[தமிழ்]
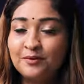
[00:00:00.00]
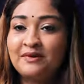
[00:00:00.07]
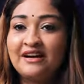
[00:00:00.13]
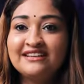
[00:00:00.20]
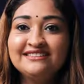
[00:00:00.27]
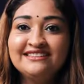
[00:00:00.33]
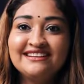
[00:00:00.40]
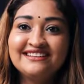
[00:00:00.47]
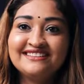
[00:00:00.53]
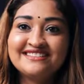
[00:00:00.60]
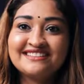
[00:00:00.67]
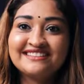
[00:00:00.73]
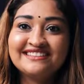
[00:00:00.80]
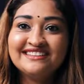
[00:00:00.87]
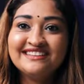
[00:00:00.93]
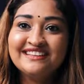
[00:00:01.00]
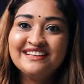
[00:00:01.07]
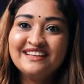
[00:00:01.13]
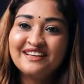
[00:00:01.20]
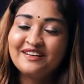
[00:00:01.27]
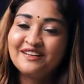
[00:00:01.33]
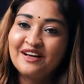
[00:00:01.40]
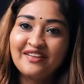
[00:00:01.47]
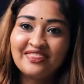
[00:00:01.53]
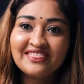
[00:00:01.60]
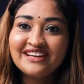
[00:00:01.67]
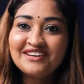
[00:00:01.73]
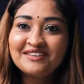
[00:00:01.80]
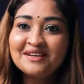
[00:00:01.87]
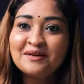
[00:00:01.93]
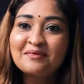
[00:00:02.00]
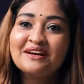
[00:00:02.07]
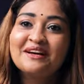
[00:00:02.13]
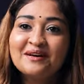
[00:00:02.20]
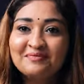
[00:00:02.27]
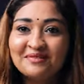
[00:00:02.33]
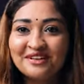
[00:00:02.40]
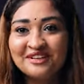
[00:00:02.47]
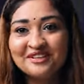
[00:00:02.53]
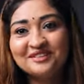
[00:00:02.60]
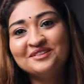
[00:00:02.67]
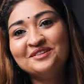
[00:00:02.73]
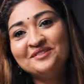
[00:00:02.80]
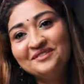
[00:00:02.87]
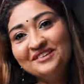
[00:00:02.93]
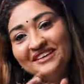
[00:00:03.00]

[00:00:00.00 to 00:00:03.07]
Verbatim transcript: ஒரு மாதிரி ஆயிடுச்சு என்ன அந்த அளவுக்கு நம்ம என்னடா பண்ண